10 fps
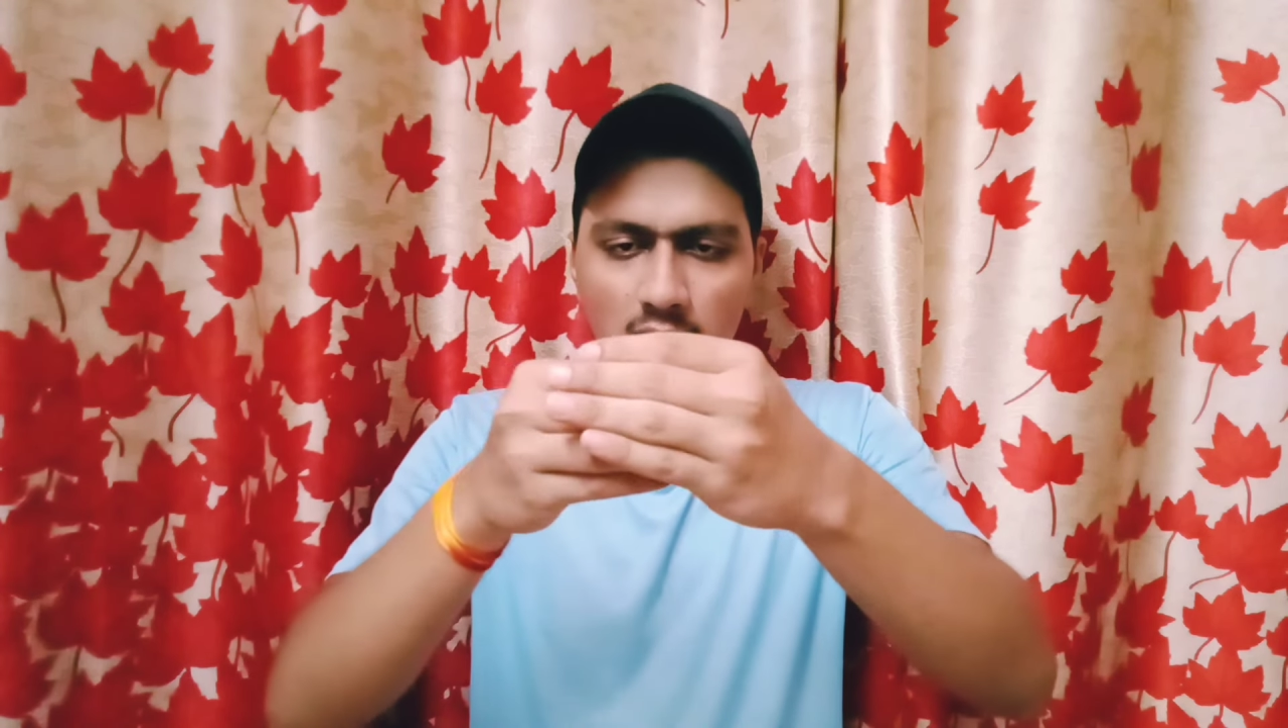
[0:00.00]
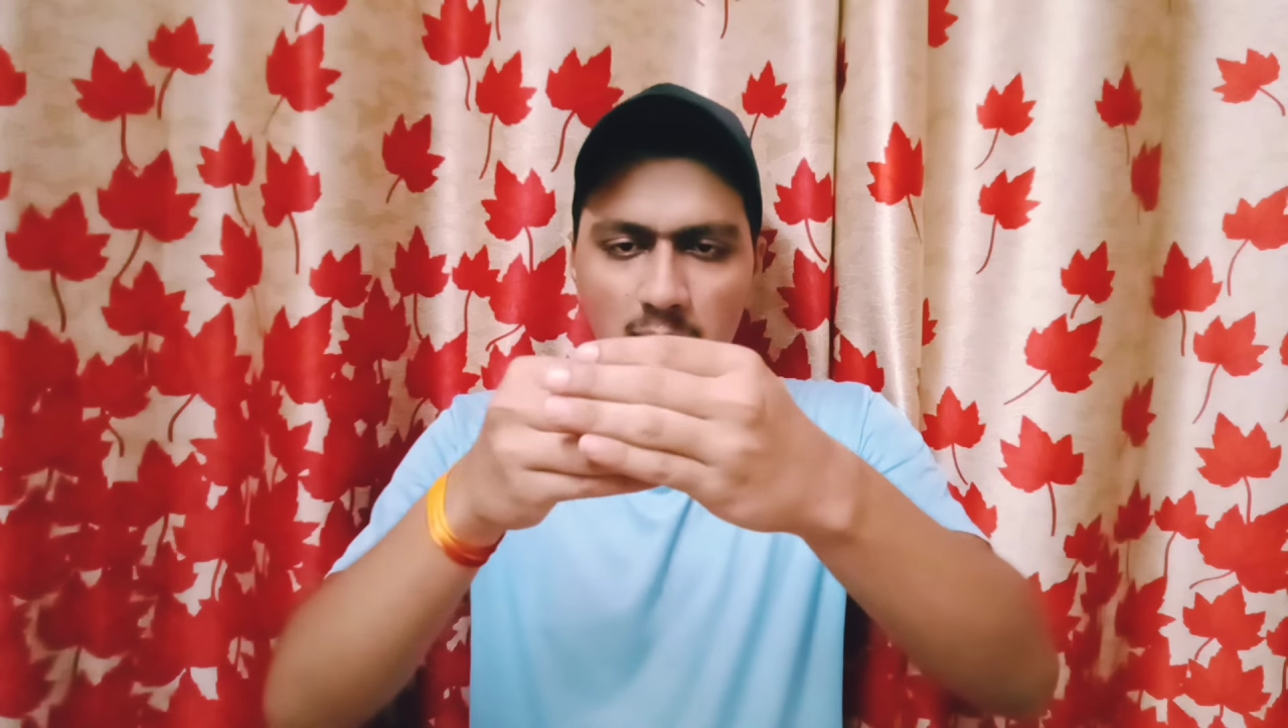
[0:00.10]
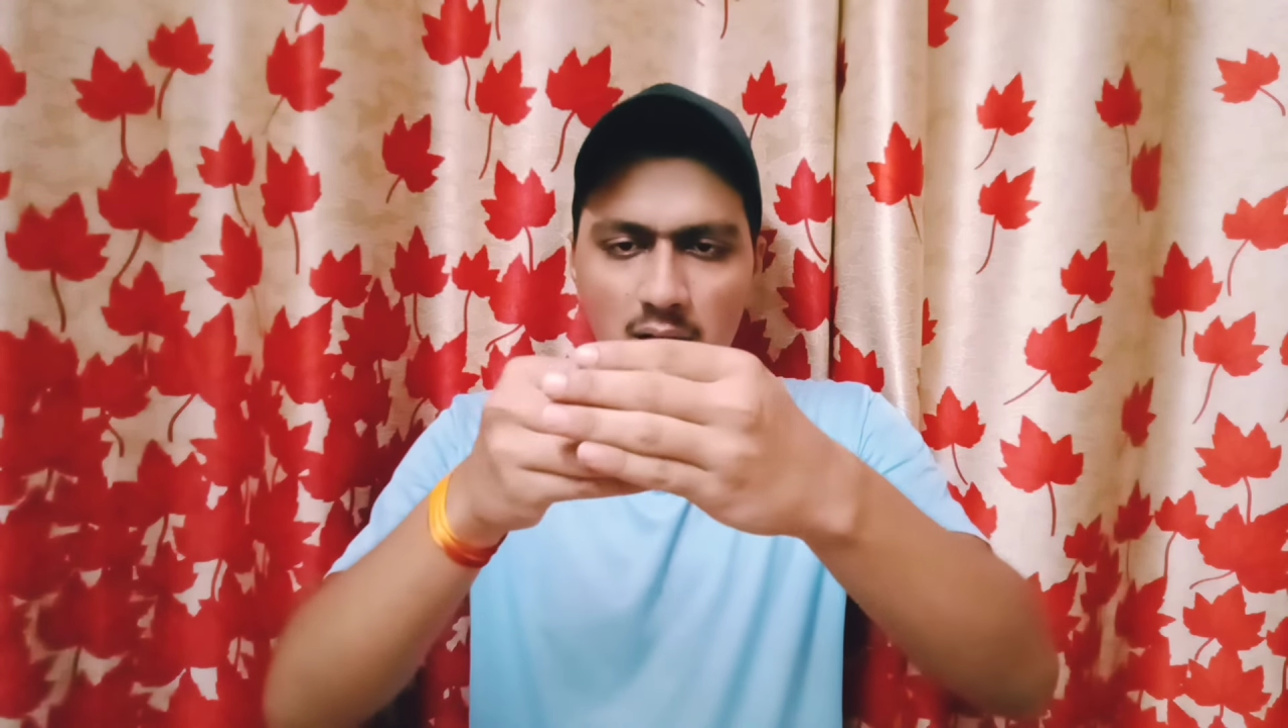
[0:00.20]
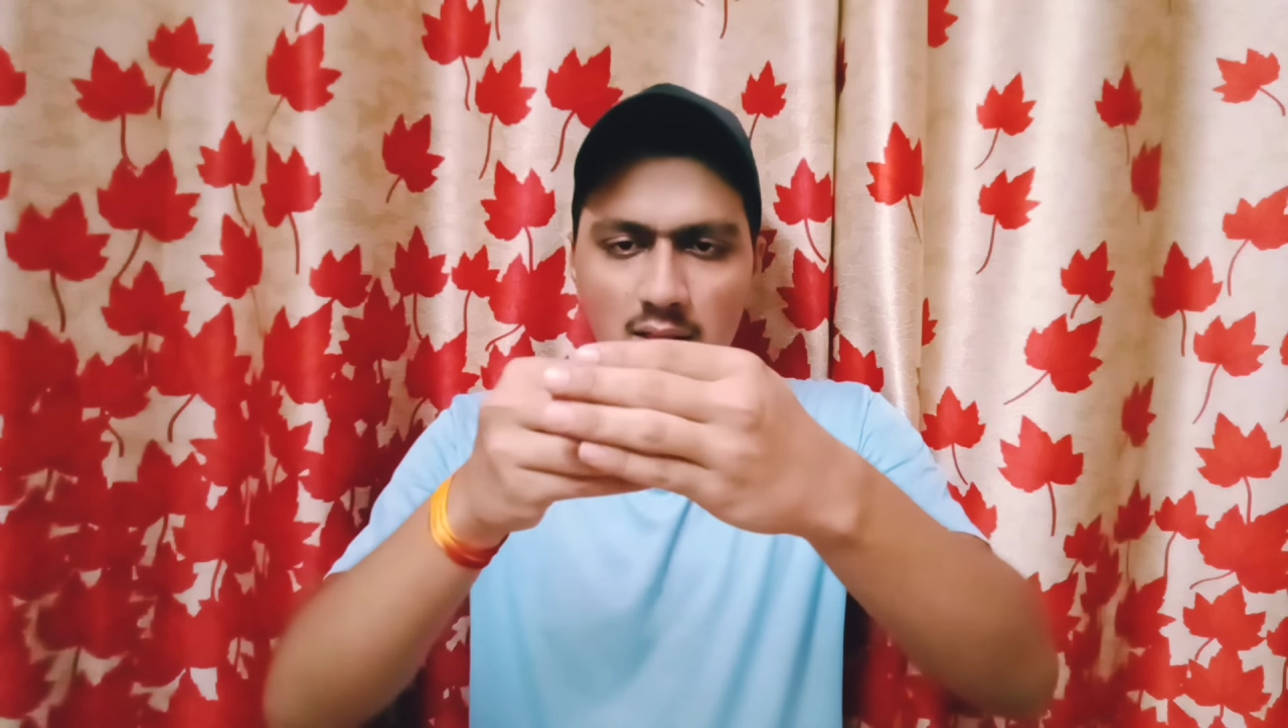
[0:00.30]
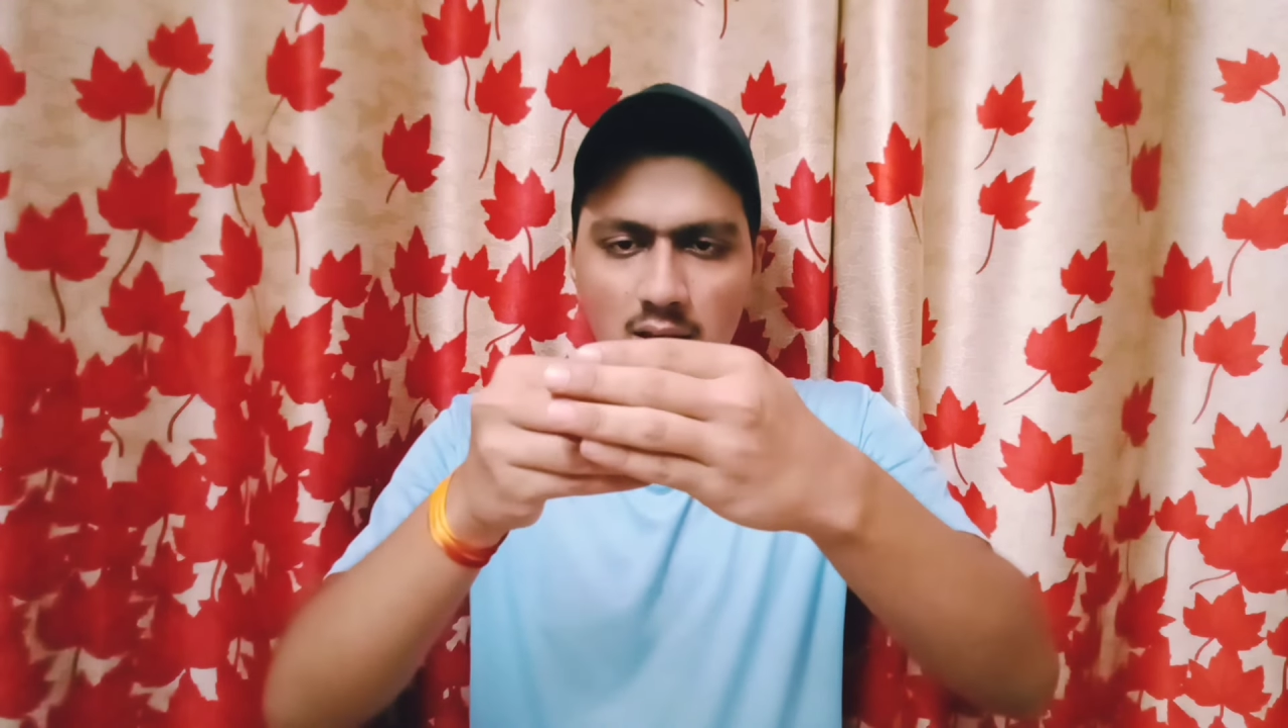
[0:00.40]
के
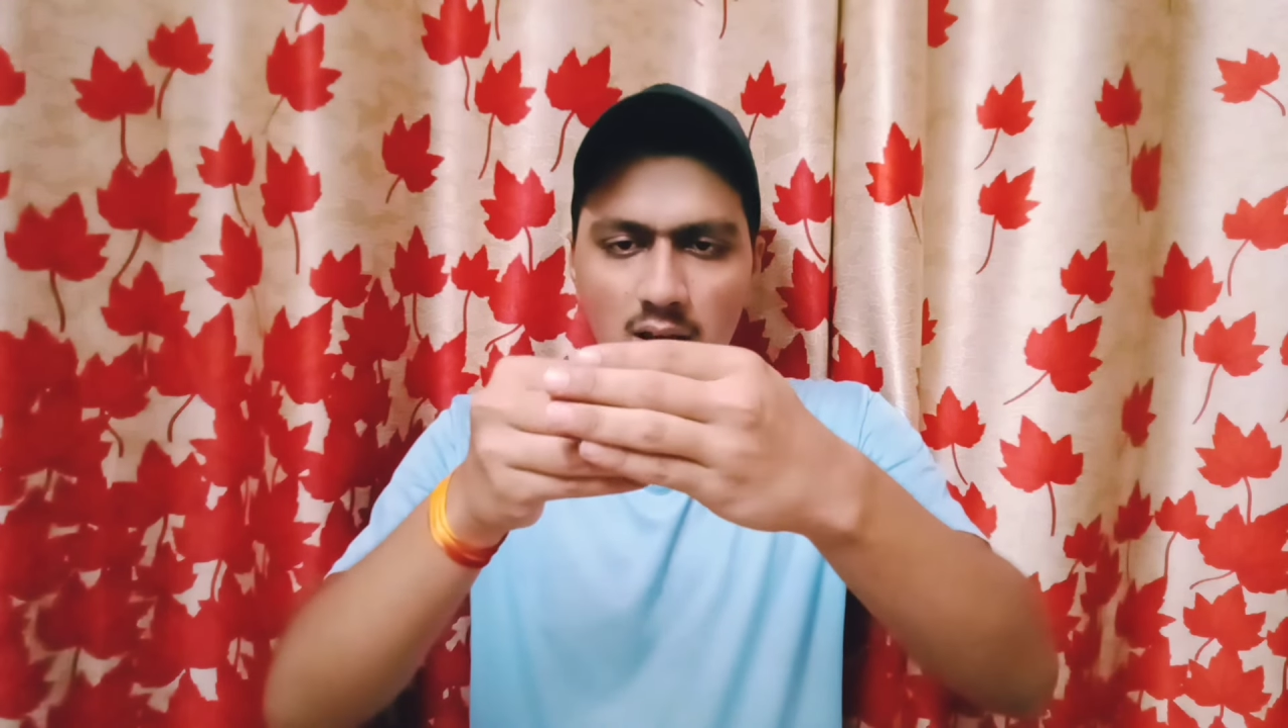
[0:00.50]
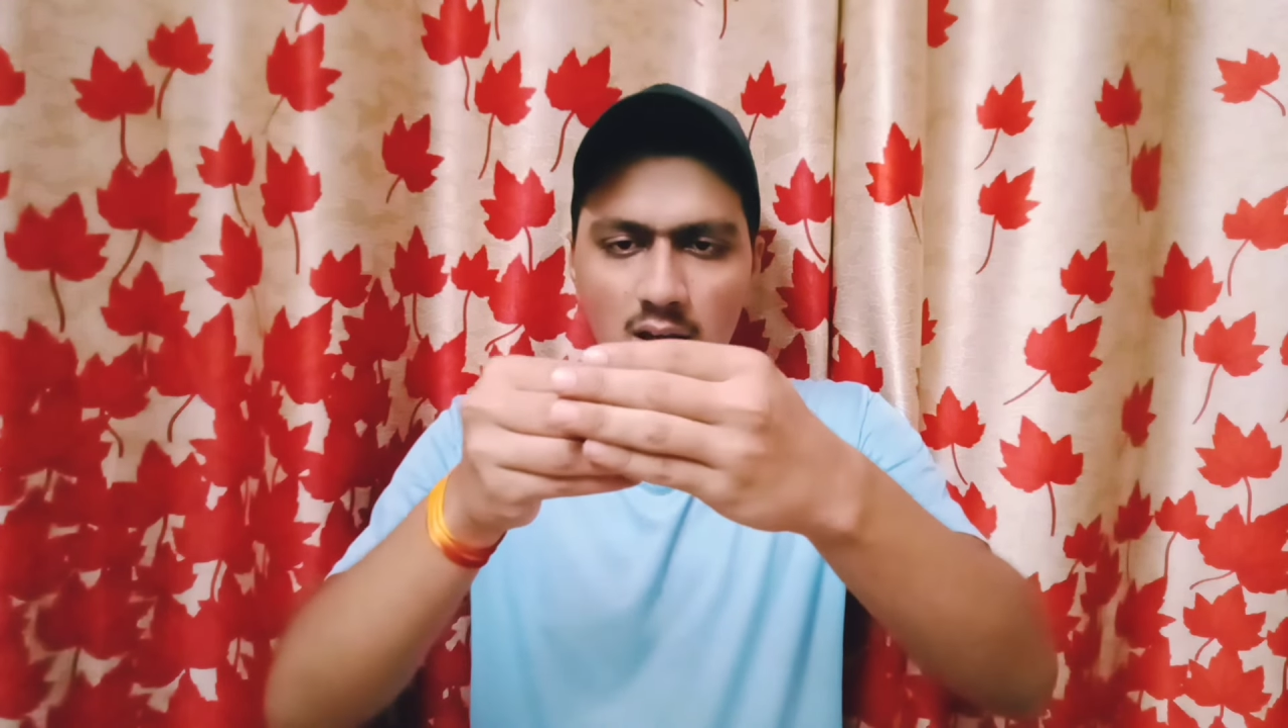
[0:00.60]
बाद